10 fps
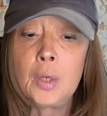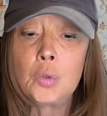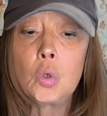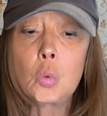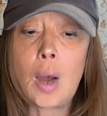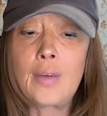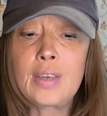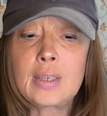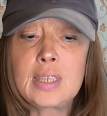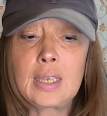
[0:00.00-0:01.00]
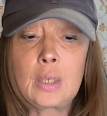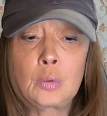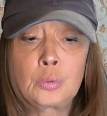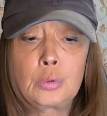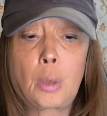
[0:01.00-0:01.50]
De quoi avertir les
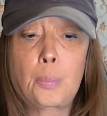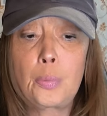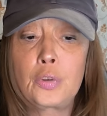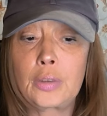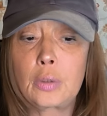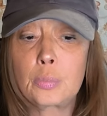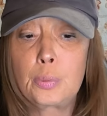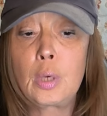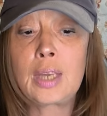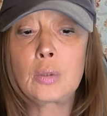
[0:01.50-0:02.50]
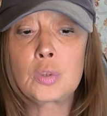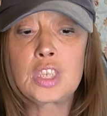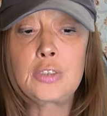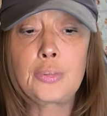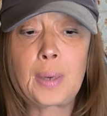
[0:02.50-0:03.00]
conducteurs peu, peu
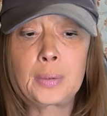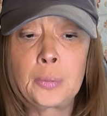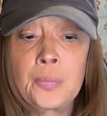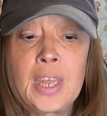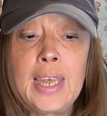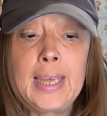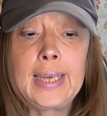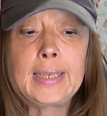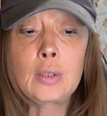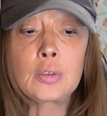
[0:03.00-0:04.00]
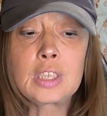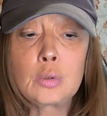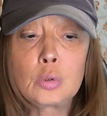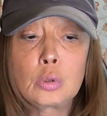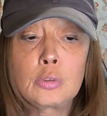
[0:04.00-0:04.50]
attentifs pardon, et tenter
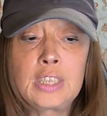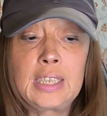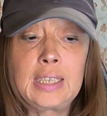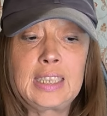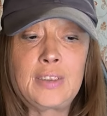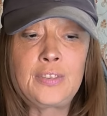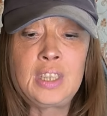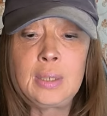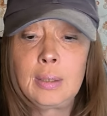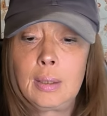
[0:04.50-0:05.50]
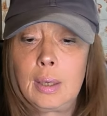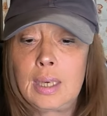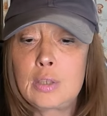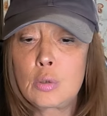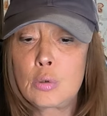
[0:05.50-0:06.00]
de sauver des vies.
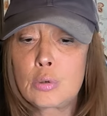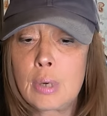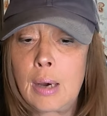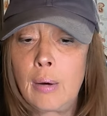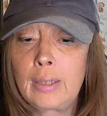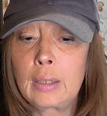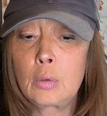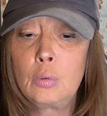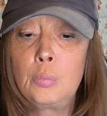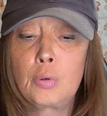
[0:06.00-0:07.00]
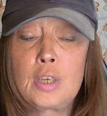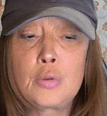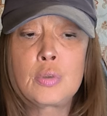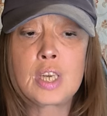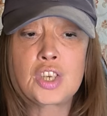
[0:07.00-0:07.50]
Reste que cela aurait un coût pour les
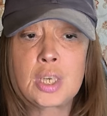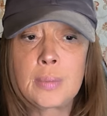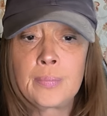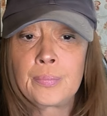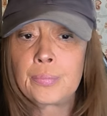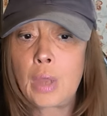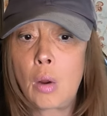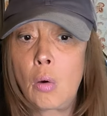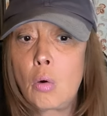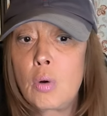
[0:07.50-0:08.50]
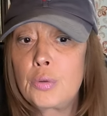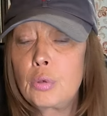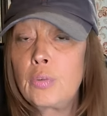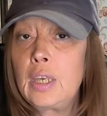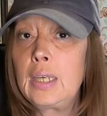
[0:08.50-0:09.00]
usagers. Alors en quoi
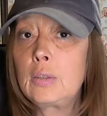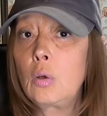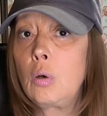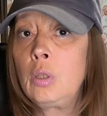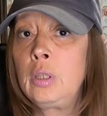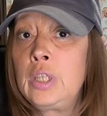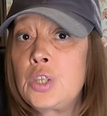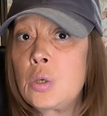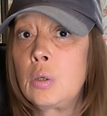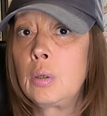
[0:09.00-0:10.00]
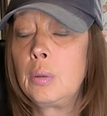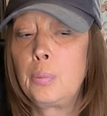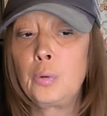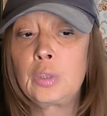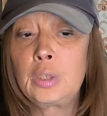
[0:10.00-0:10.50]
surveiller la trogne des gens
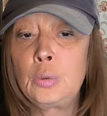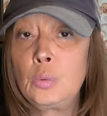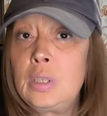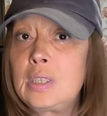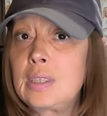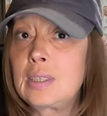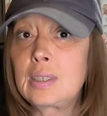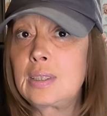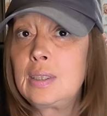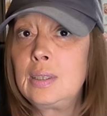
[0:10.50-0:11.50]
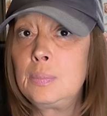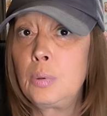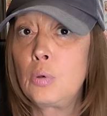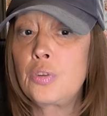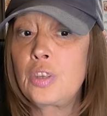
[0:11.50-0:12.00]
pendant qu'ils conduisent, c'est
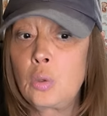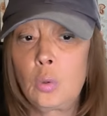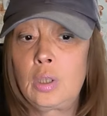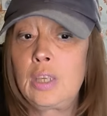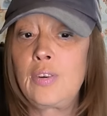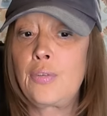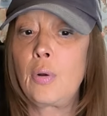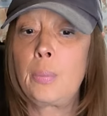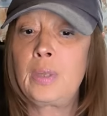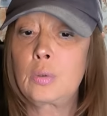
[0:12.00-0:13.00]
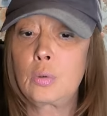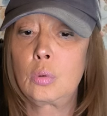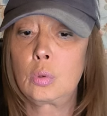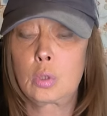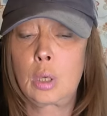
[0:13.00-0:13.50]
pour leur sécurité, il va falloir
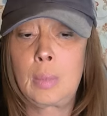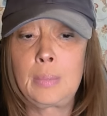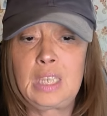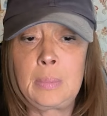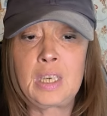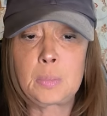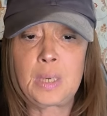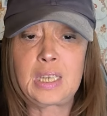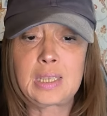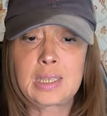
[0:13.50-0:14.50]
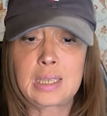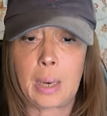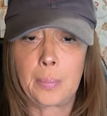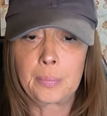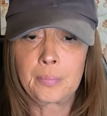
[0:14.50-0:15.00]
bientôt quand même qu'ils m'expliquent ça.